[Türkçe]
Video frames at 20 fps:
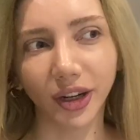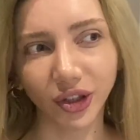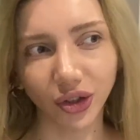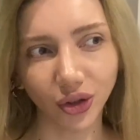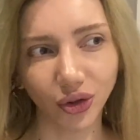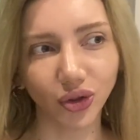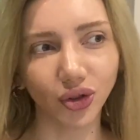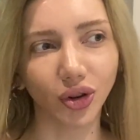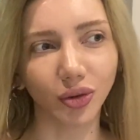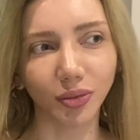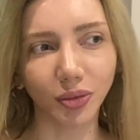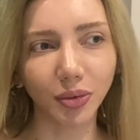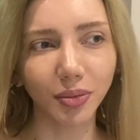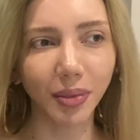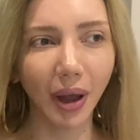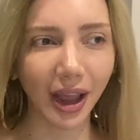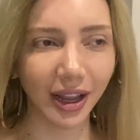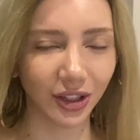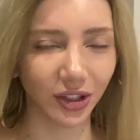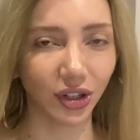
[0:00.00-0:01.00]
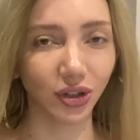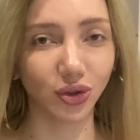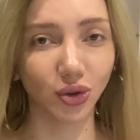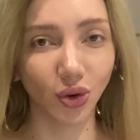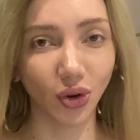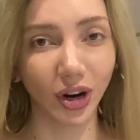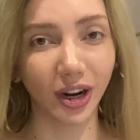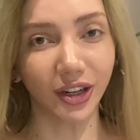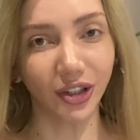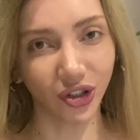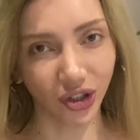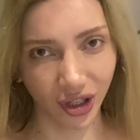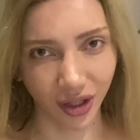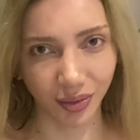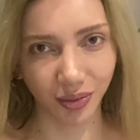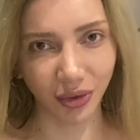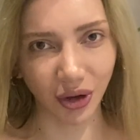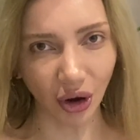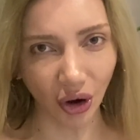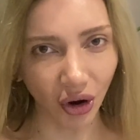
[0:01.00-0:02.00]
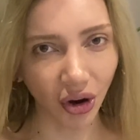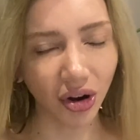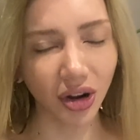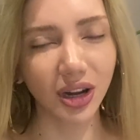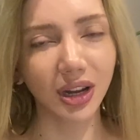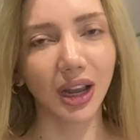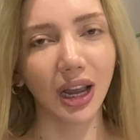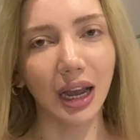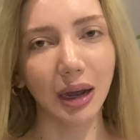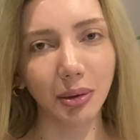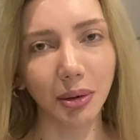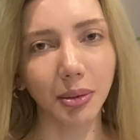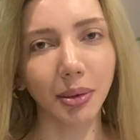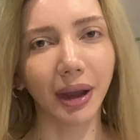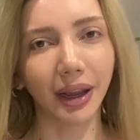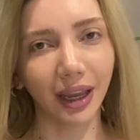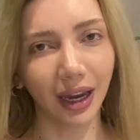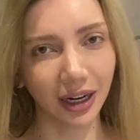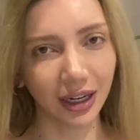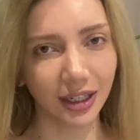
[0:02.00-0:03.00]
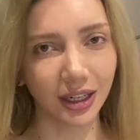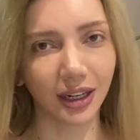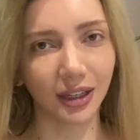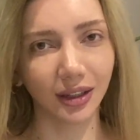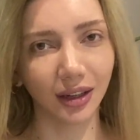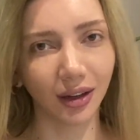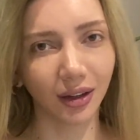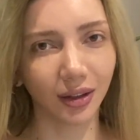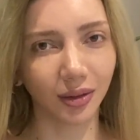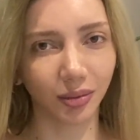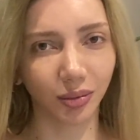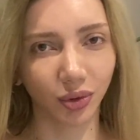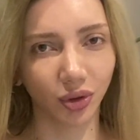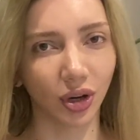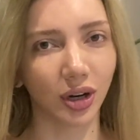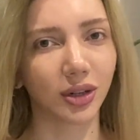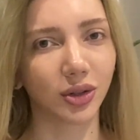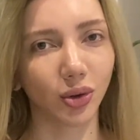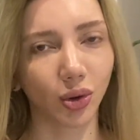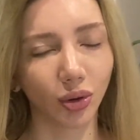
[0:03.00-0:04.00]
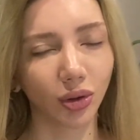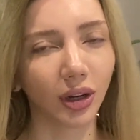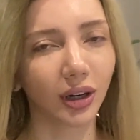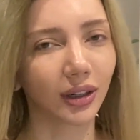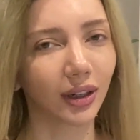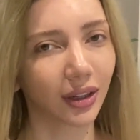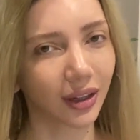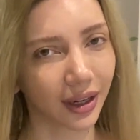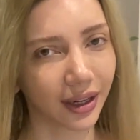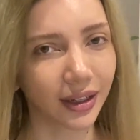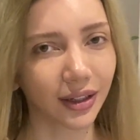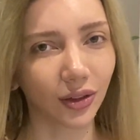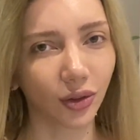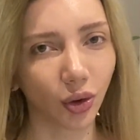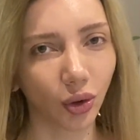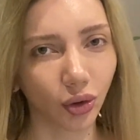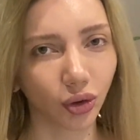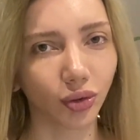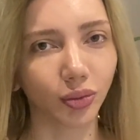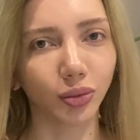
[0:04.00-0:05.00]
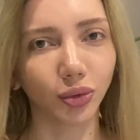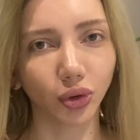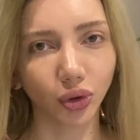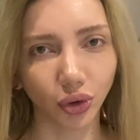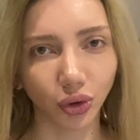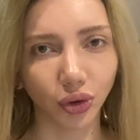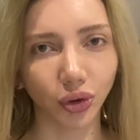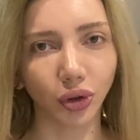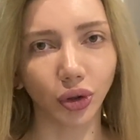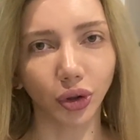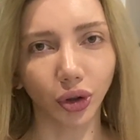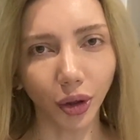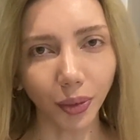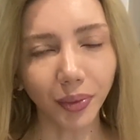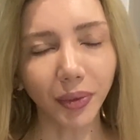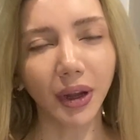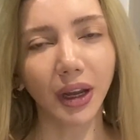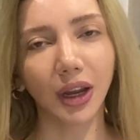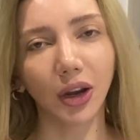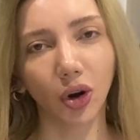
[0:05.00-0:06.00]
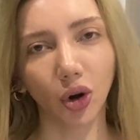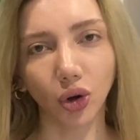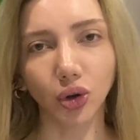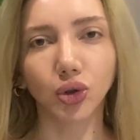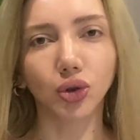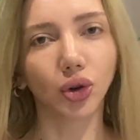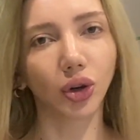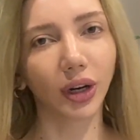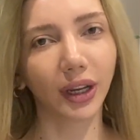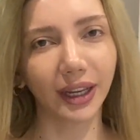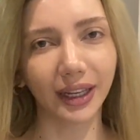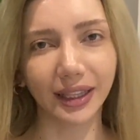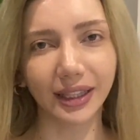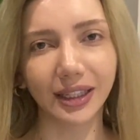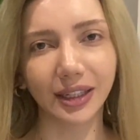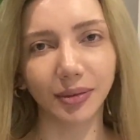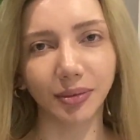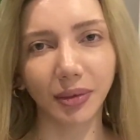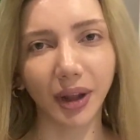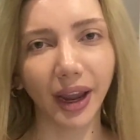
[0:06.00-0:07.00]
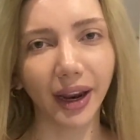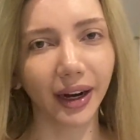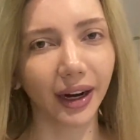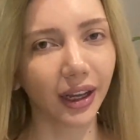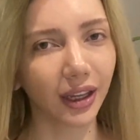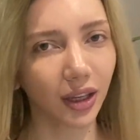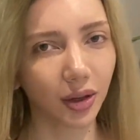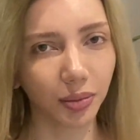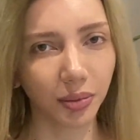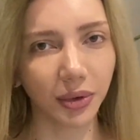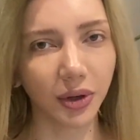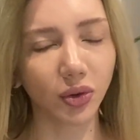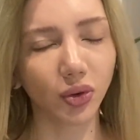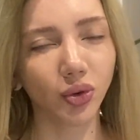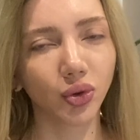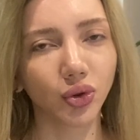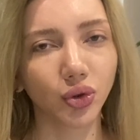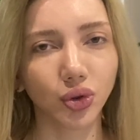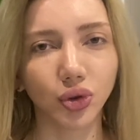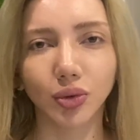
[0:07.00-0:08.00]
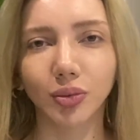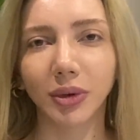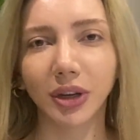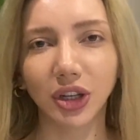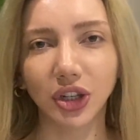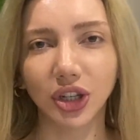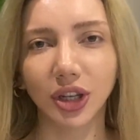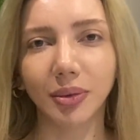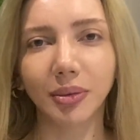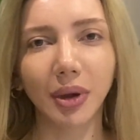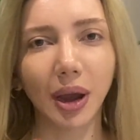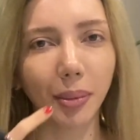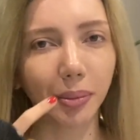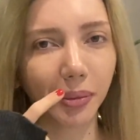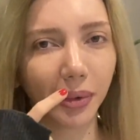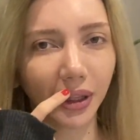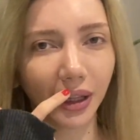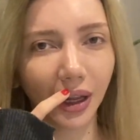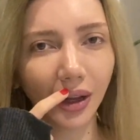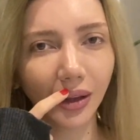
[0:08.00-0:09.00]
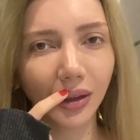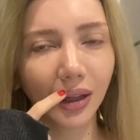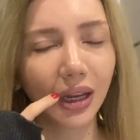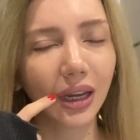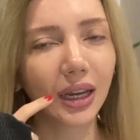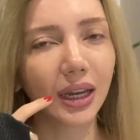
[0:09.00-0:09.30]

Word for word: Acıtıyor mu? Bence çok acıtmıyor. Ama ben gerçekten bu tarz konularda dayanıklı olduğumu düşünüyorum. Kontrole gittiğimde herhangi bir uyuşturma işlemi yapmadan